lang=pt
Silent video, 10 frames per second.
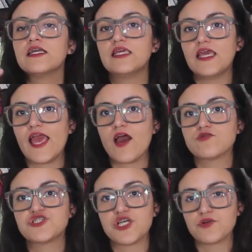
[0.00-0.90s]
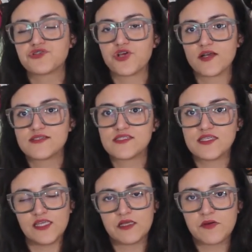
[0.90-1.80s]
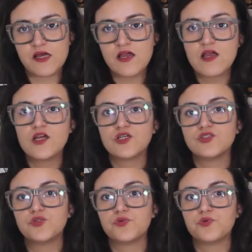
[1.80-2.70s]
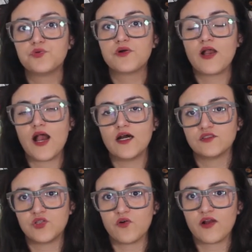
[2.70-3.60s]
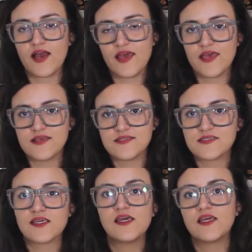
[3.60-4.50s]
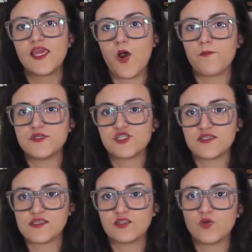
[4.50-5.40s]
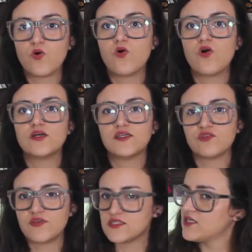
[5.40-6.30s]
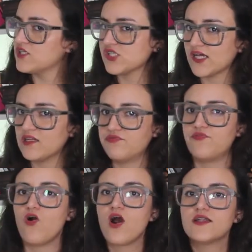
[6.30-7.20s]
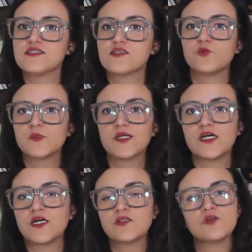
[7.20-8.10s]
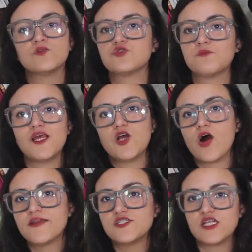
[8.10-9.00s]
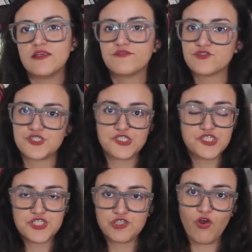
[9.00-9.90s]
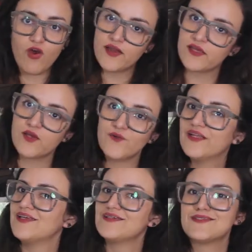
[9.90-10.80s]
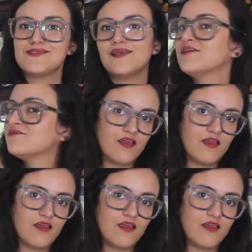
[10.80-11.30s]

que é o Shell Shock Cinema do Anton Caes, que é um pesquisador da Universidade da Califórnia, se não me engano, é um dos melhores livros de história que eu li assim